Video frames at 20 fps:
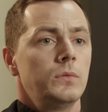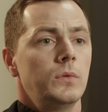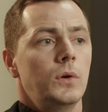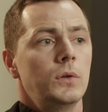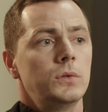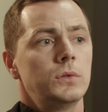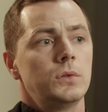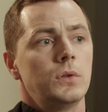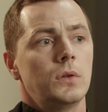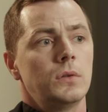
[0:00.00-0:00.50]

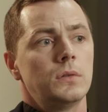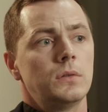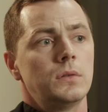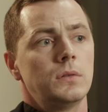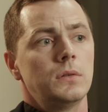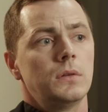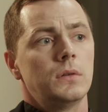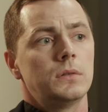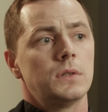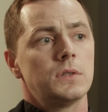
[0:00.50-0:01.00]

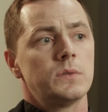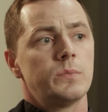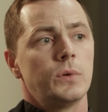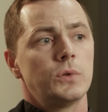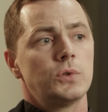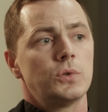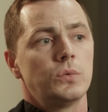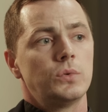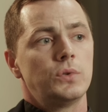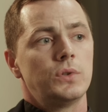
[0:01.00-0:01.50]
Odtąd
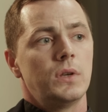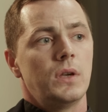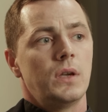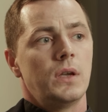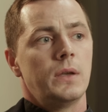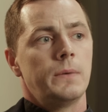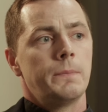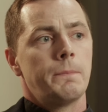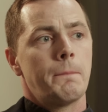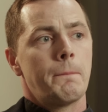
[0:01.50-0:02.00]
rozpoczął
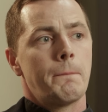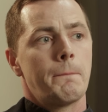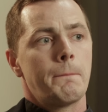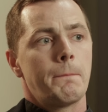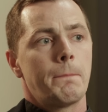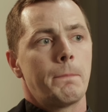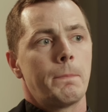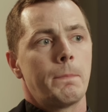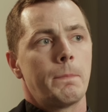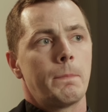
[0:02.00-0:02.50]
się
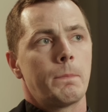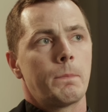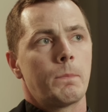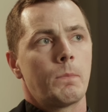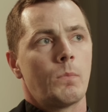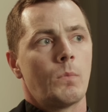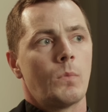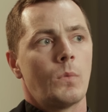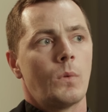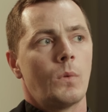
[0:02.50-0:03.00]

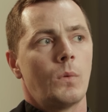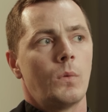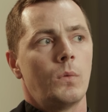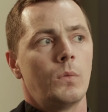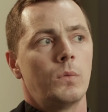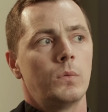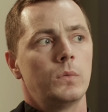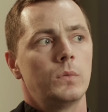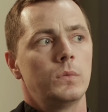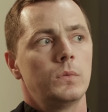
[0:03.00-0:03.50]

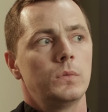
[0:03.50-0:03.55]
mm,